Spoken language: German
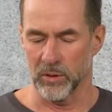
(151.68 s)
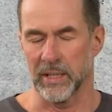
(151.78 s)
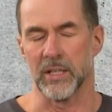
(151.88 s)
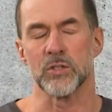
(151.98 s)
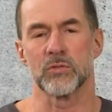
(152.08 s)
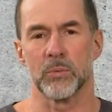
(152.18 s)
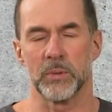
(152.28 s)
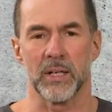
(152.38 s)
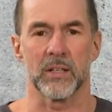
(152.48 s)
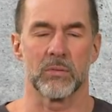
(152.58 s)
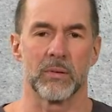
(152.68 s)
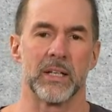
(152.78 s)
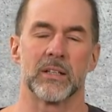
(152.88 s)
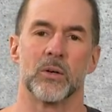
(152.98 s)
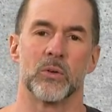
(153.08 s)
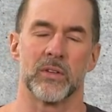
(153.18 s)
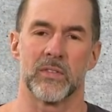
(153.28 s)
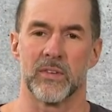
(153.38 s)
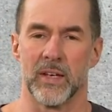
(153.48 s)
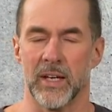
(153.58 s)
oder der ist vom Jahr
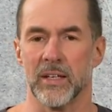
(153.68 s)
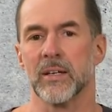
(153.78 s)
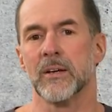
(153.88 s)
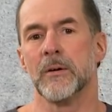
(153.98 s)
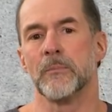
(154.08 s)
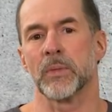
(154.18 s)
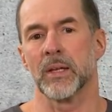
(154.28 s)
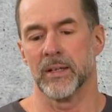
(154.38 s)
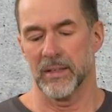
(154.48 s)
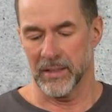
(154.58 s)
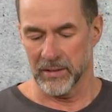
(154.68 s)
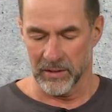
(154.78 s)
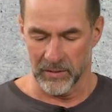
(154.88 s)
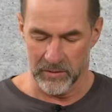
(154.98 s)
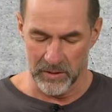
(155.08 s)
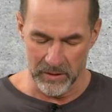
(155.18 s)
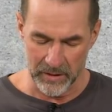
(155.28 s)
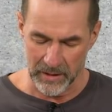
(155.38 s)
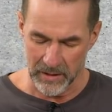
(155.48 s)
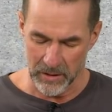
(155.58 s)
2010. Äh, hat er das Tier
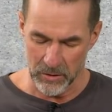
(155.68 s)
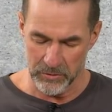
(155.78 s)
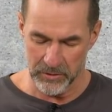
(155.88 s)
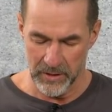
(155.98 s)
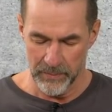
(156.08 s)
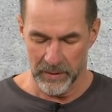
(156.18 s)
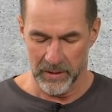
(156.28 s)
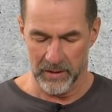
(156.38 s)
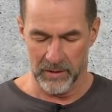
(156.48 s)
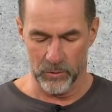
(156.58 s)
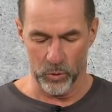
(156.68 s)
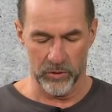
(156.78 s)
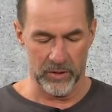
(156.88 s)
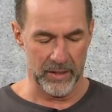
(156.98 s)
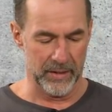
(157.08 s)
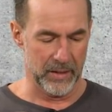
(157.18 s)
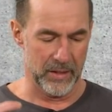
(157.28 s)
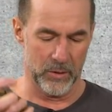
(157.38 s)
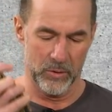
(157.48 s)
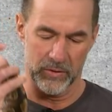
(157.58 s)
gekauft. Äh, so sah der
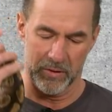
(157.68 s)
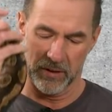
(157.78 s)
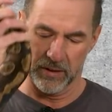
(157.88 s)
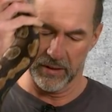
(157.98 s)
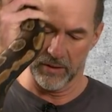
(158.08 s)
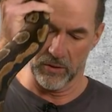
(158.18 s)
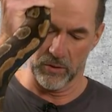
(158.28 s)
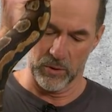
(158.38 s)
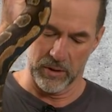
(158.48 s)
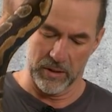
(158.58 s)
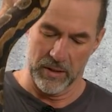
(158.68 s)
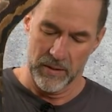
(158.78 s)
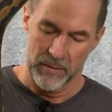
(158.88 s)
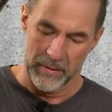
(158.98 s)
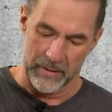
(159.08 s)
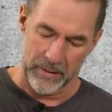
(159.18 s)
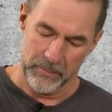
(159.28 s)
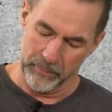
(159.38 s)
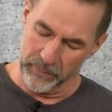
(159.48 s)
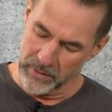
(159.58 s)
aus. Ne? Also so ein,
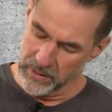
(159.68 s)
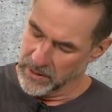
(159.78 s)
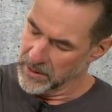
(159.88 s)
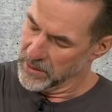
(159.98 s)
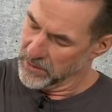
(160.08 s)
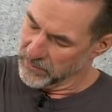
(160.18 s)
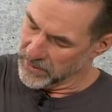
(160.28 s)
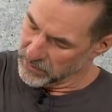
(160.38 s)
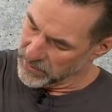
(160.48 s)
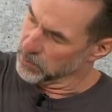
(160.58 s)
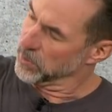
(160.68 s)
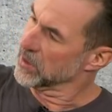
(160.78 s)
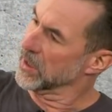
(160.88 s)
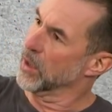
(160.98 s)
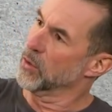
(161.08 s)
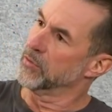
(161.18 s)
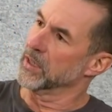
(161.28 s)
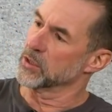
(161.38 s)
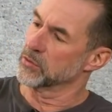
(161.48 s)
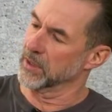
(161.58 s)
ähm, was, was ein bisschen
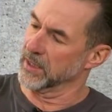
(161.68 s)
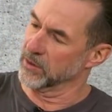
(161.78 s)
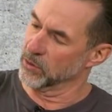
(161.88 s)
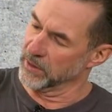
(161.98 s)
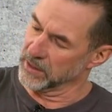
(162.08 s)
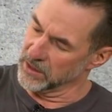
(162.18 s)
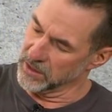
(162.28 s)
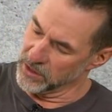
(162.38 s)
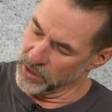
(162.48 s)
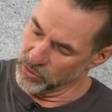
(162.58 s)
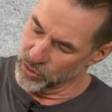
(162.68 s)
auffällt, ist vielleicht so wegen die, die